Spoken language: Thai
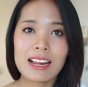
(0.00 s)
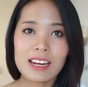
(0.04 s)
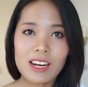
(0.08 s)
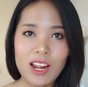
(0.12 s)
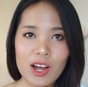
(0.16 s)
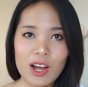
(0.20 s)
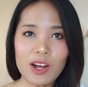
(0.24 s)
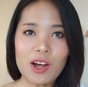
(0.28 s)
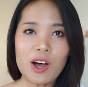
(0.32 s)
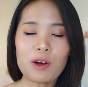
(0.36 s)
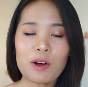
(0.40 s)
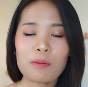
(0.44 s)
น
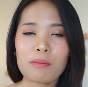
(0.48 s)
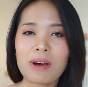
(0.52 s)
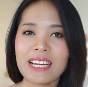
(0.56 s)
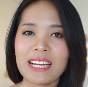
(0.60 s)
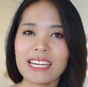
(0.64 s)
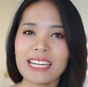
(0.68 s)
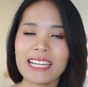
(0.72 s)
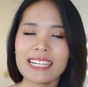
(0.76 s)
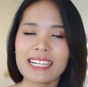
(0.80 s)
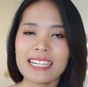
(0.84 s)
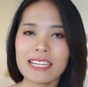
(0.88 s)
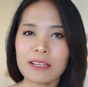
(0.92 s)
อกของใหม่
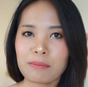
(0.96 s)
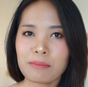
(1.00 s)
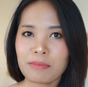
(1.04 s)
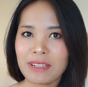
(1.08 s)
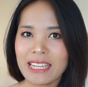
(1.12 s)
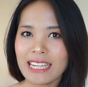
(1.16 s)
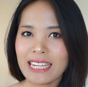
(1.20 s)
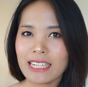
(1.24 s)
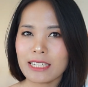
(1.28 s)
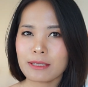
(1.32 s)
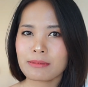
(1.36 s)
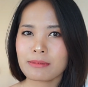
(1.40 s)
ในคลิป
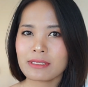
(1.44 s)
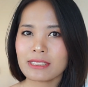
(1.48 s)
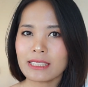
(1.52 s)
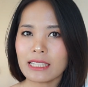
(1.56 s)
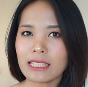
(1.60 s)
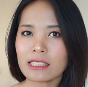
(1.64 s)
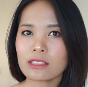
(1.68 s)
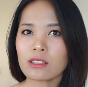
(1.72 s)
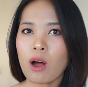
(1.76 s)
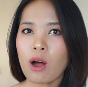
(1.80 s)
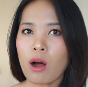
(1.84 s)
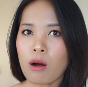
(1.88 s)
นี้ ลิปส
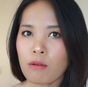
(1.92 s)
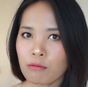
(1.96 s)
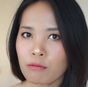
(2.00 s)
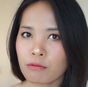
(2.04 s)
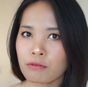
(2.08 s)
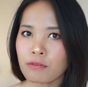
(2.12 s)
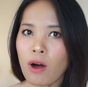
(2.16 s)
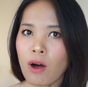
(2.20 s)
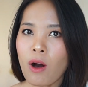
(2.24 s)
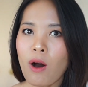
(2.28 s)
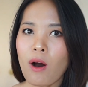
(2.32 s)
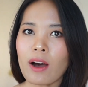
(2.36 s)
ติกทอม
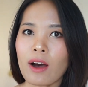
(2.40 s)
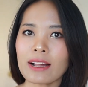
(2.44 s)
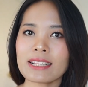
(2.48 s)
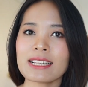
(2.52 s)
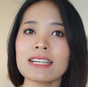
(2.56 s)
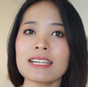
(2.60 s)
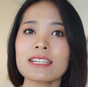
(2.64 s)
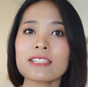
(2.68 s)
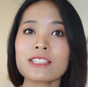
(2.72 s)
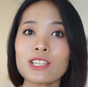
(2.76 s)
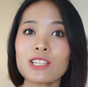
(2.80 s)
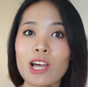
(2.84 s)
ฟอร์ด
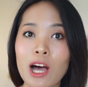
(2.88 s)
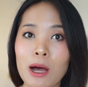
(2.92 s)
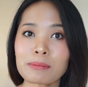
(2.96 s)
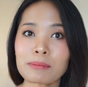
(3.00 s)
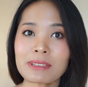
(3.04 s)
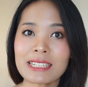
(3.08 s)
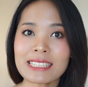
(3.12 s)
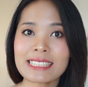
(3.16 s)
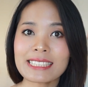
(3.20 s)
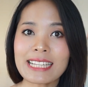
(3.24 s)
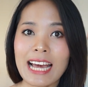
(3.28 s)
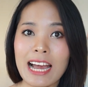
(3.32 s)
ชอบ
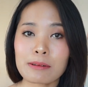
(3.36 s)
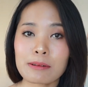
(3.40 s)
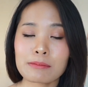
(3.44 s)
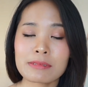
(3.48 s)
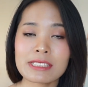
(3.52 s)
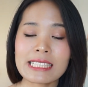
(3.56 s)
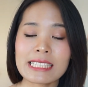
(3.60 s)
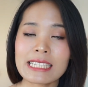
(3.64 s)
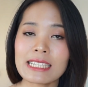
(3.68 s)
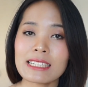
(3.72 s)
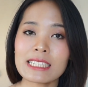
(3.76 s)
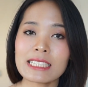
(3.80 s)
ทั้ง
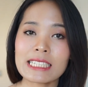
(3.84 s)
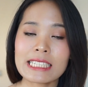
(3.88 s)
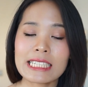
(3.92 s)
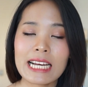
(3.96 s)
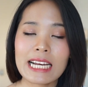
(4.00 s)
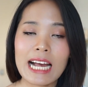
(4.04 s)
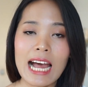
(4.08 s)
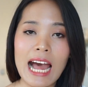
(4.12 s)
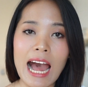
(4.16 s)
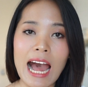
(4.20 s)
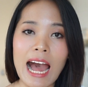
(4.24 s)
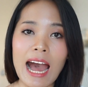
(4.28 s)
3 สีเลย
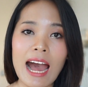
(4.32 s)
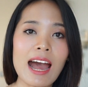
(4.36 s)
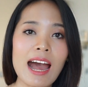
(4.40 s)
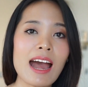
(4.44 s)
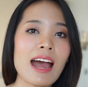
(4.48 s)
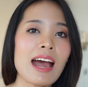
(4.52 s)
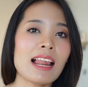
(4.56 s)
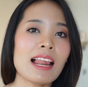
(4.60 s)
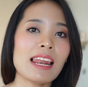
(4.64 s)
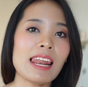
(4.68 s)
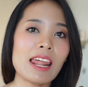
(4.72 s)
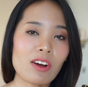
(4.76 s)
นะคะ
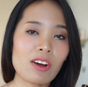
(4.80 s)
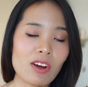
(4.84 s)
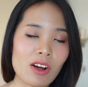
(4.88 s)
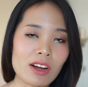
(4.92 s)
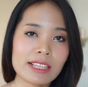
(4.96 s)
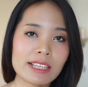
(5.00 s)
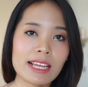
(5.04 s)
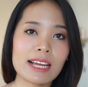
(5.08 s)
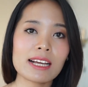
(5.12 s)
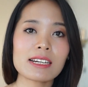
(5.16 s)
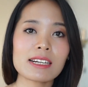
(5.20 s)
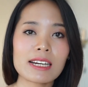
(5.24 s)
แล้วก็
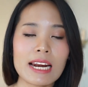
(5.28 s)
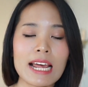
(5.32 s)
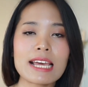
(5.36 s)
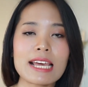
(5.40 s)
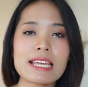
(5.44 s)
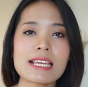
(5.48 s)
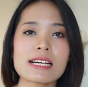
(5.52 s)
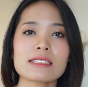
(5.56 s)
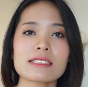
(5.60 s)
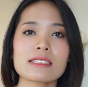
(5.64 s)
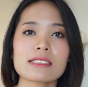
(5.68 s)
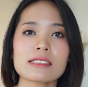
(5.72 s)
ถ้าใคร
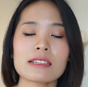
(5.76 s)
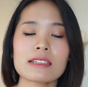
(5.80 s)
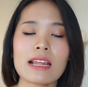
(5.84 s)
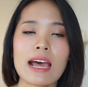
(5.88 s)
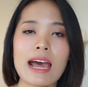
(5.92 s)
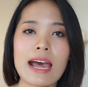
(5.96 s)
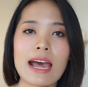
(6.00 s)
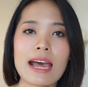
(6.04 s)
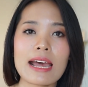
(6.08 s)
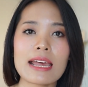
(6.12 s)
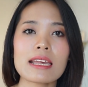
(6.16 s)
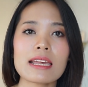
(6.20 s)
อยากจะ
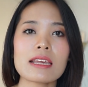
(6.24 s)
ได้